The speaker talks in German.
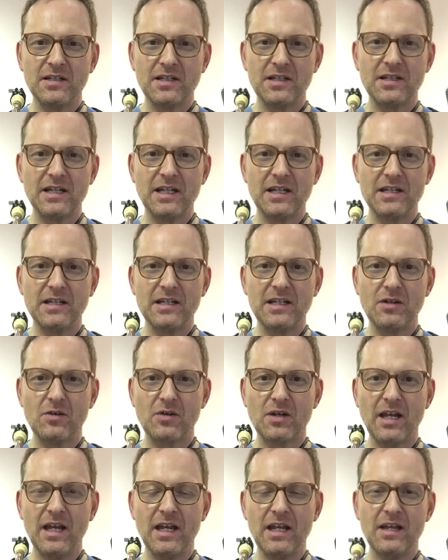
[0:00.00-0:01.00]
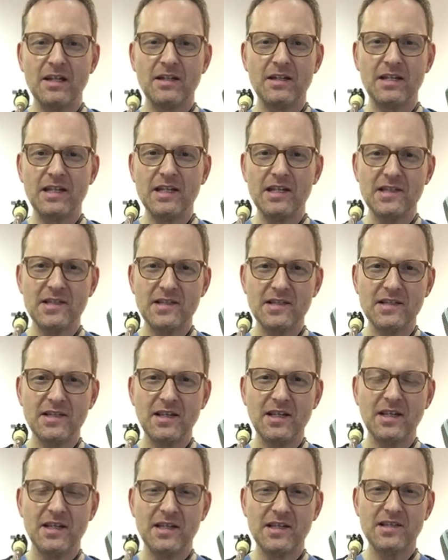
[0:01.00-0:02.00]
dann denkt ihr, okay, ein Giss
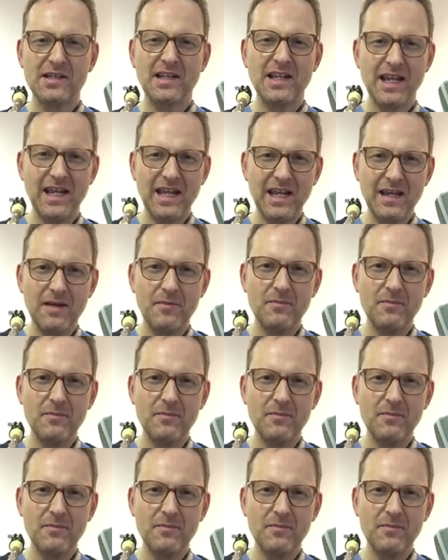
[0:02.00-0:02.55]
ist ein G